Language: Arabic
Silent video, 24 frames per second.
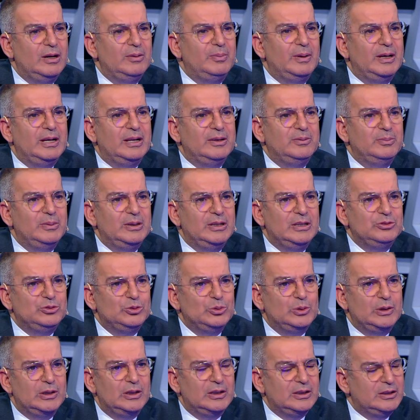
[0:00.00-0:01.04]
للبلد من هالجوره؟
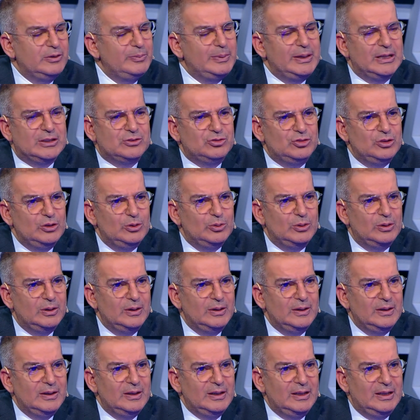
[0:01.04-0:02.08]
نعم؟ كيف بدك تشيله؟
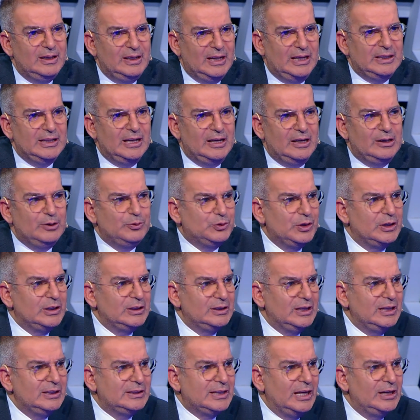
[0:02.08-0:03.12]
يعني والله يعني
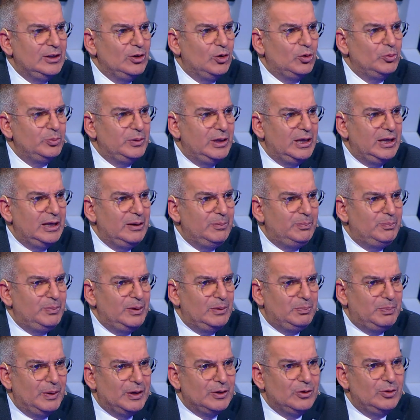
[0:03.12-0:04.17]
لما انت اليوم نائب
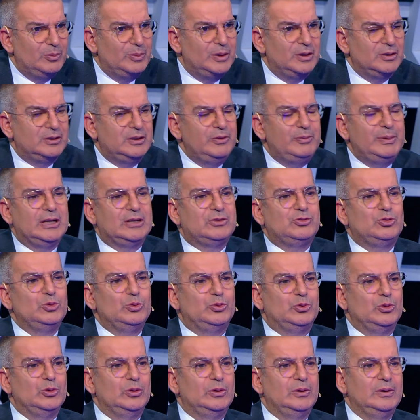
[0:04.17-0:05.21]
بالبرلمان كيف هلا
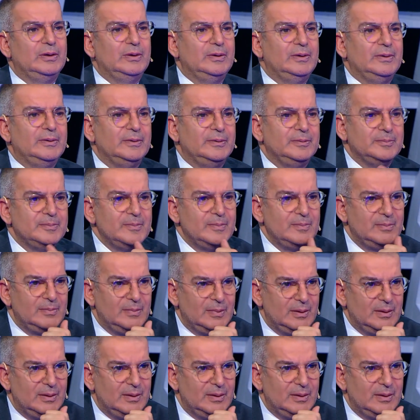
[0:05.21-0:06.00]
انا نائب وحدي